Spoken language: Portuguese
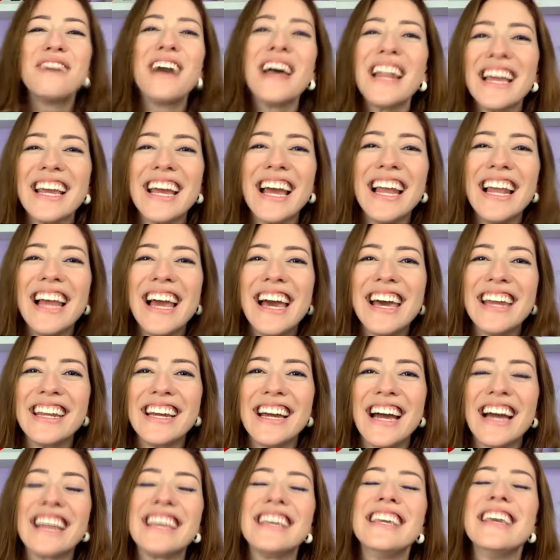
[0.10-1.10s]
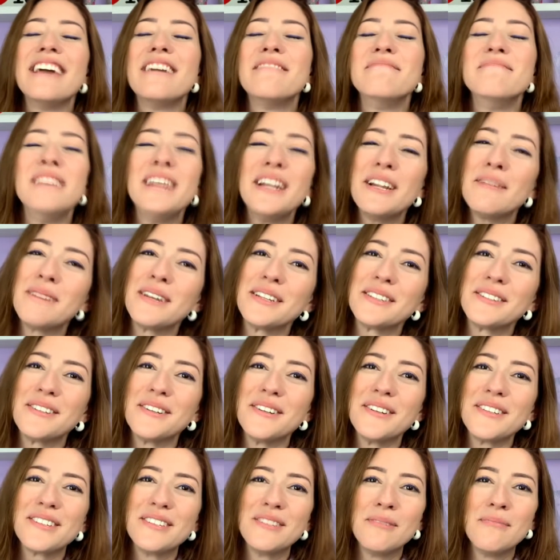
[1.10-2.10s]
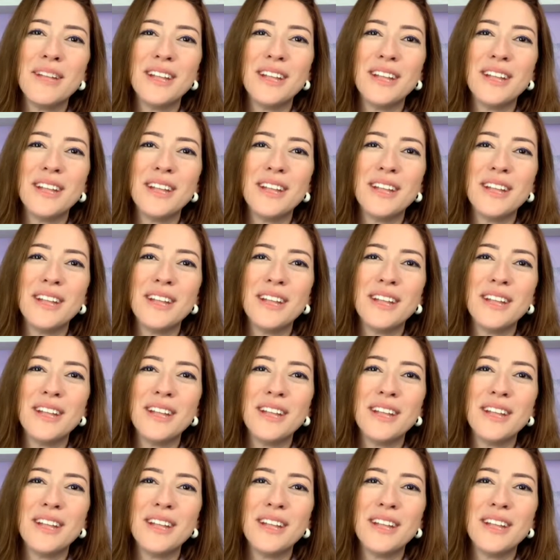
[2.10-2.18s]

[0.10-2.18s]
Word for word: Fala galera, aqui é a Mila Matoso,